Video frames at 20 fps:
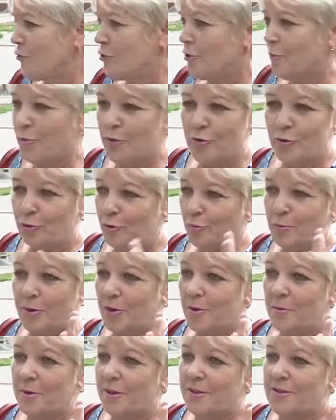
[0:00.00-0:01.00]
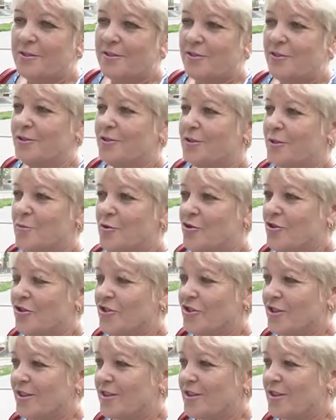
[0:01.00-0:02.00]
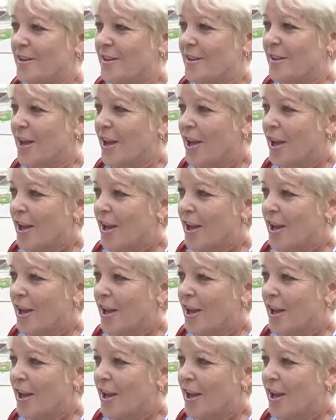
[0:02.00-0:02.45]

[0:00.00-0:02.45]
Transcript: Вообще поселок преобразился, можно сказать.